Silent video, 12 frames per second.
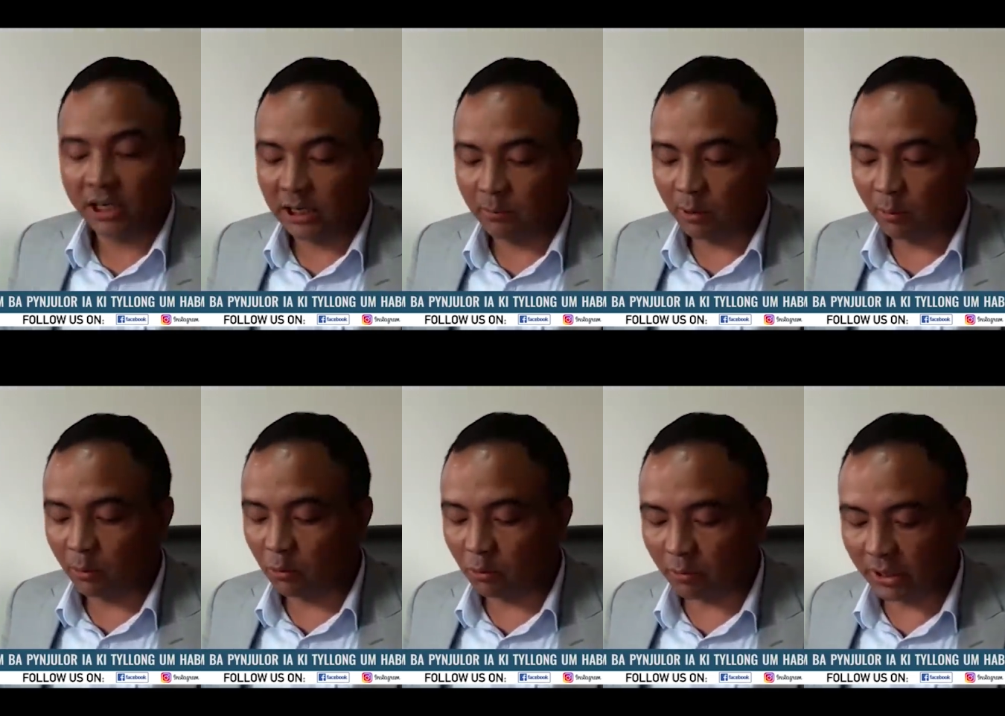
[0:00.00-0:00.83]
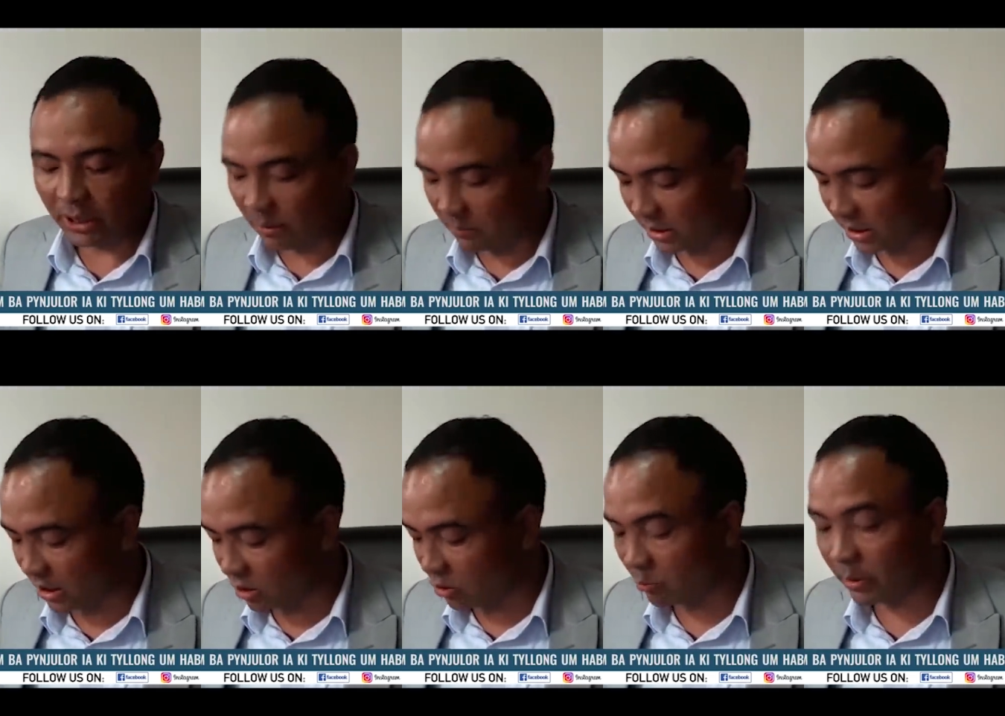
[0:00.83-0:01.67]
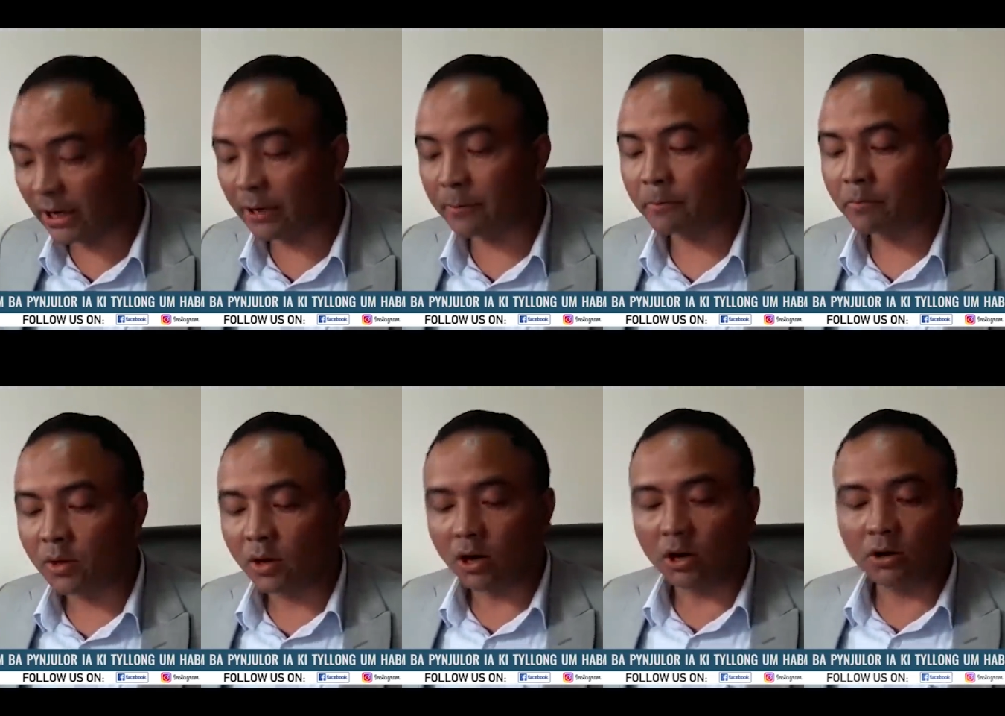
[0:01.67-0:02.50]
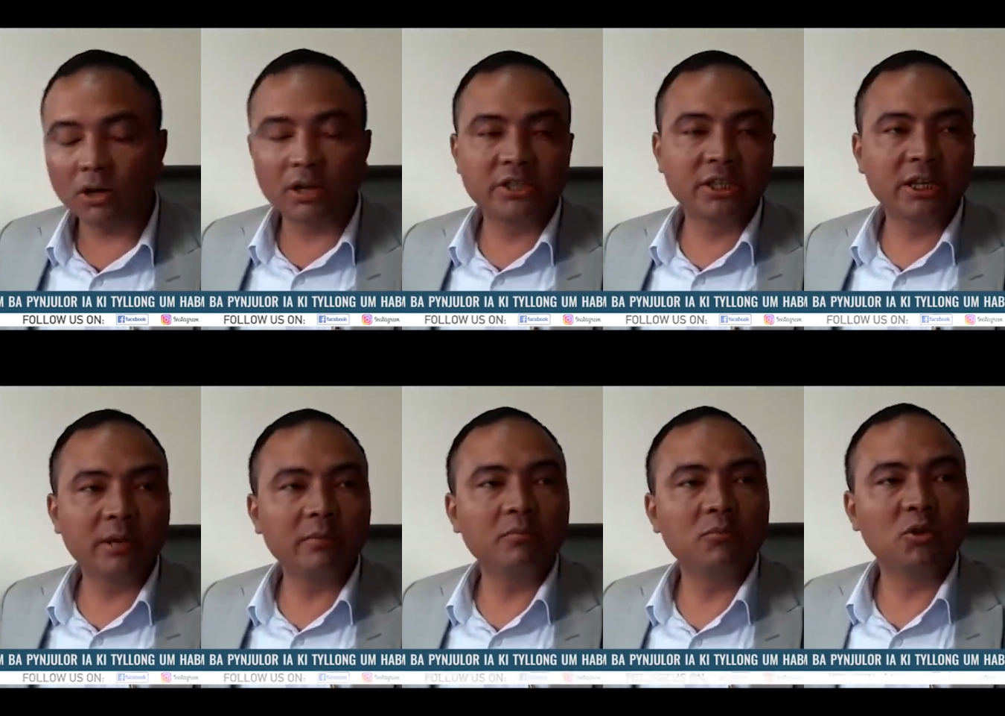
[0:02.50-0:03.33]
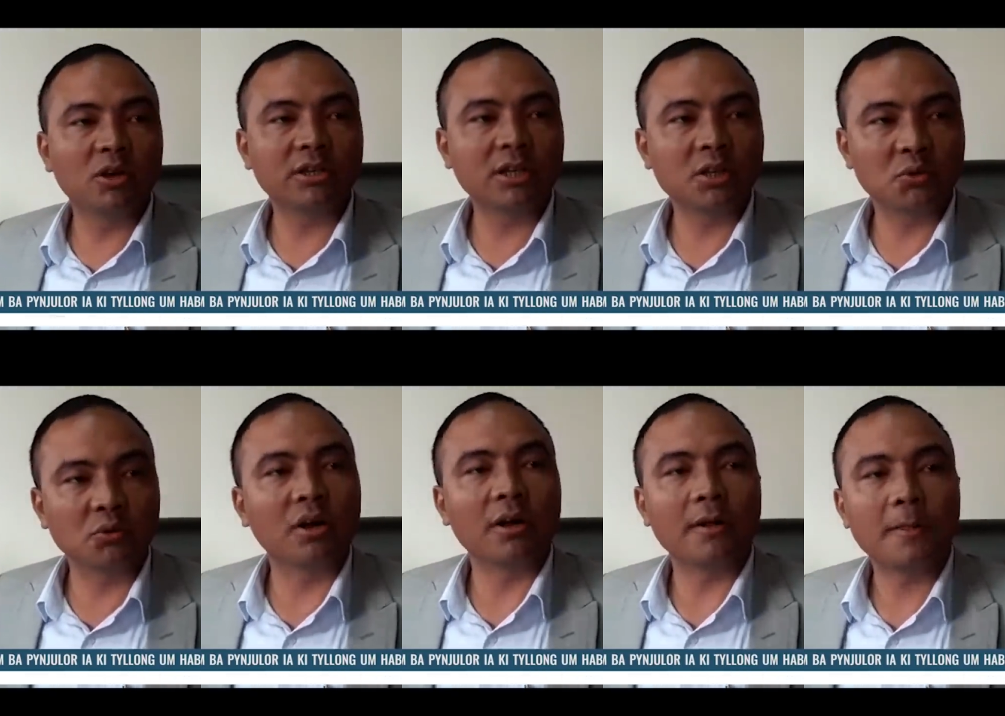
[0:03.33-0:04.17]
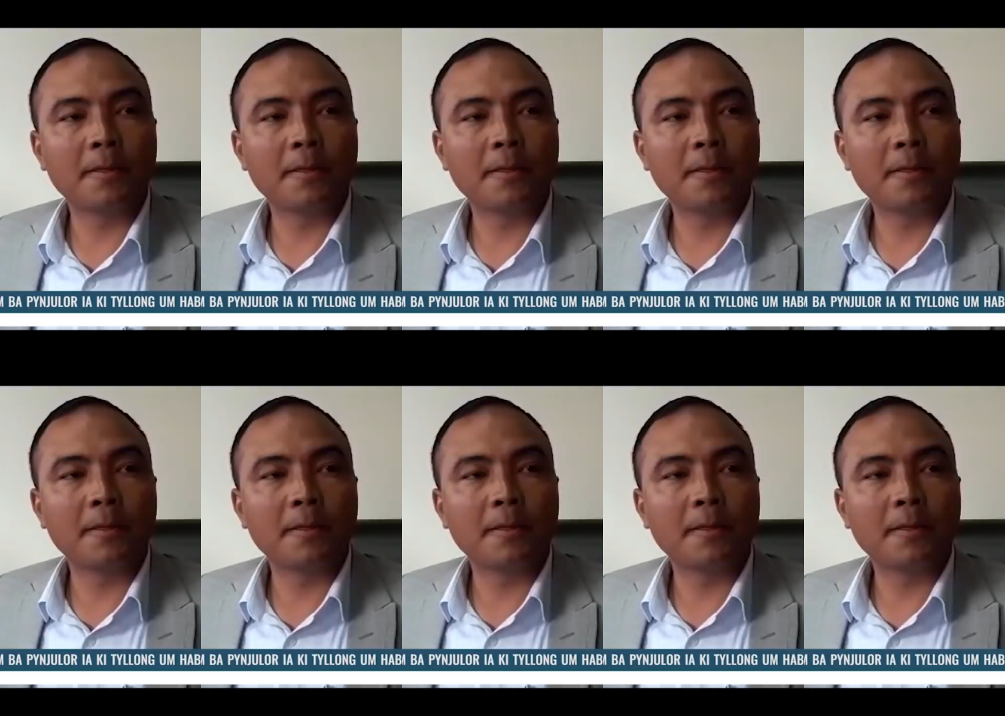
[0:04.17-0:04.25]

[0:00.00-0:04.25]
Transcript: Kibrawan ur enam kado barat kalau kejin kim jok ketik surah.